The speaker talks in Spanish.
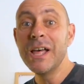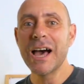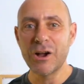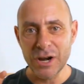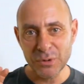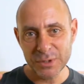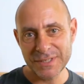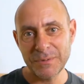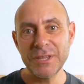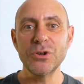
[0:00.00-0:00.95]
A lo largo de
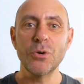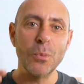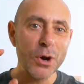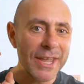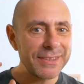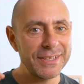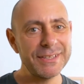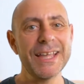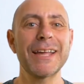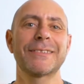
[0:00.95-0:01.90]
este vídeo voy a
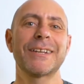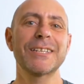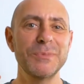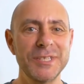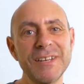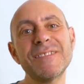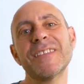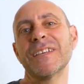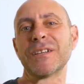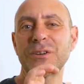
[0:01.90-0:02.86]
intentar
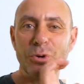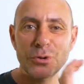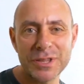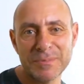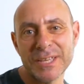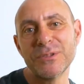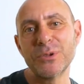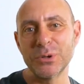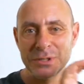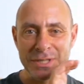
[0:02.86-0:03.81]
transmitirte
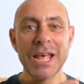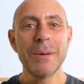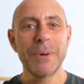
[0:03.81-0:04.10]
conocimientos